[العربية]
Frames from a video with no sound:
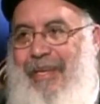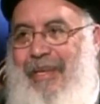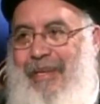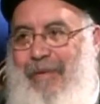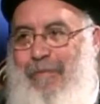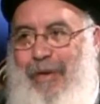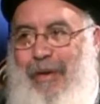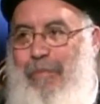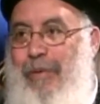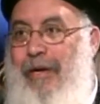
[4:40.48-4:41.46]
آه
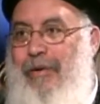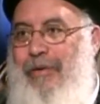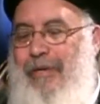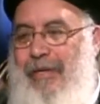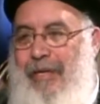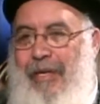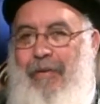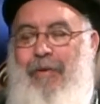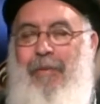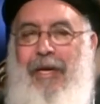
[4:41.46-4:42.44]
فخبأه
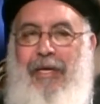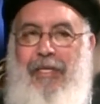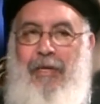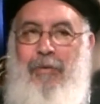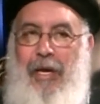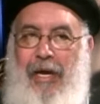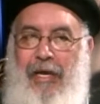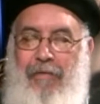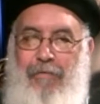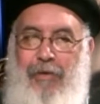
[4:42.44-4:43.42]
يبقى مع كده هو
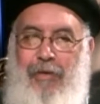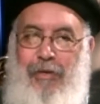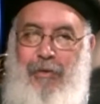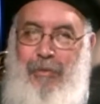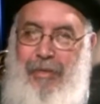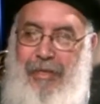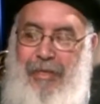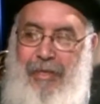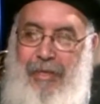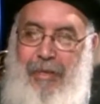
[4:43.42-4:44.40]
عارف إن هو
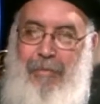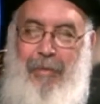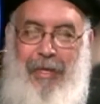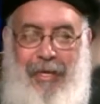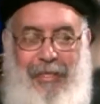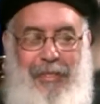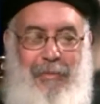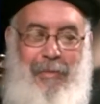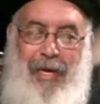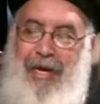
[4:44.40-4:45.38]

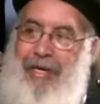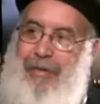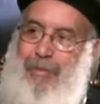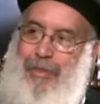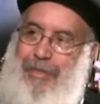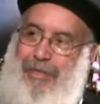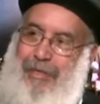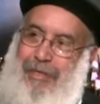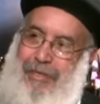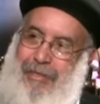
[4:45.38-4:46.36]
بيقدم حاجة
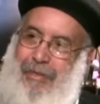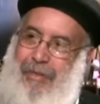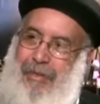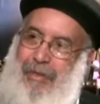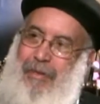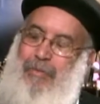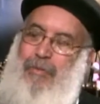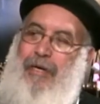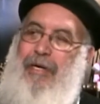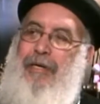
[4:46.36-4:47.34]
بسيطة
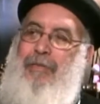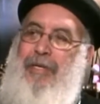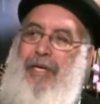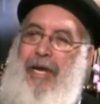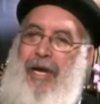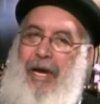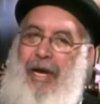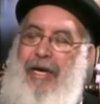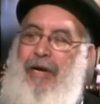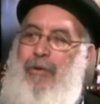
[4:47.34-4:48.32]
مقابل
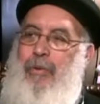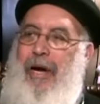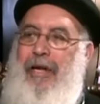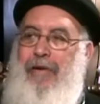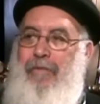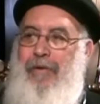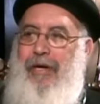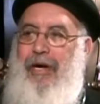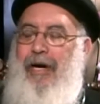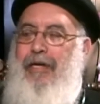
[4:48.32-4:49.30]
حاجة آه. هو عارفها
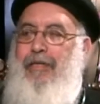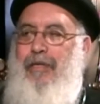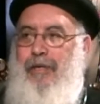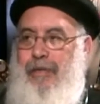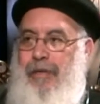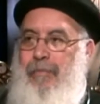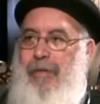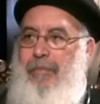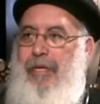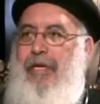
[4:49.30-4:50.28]
أكتر قيمة
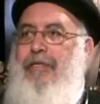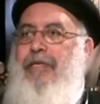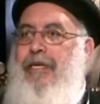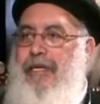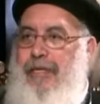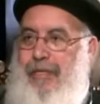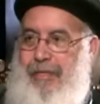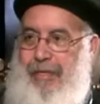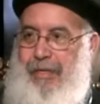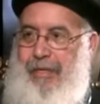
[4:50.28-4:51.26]
بكثير جدا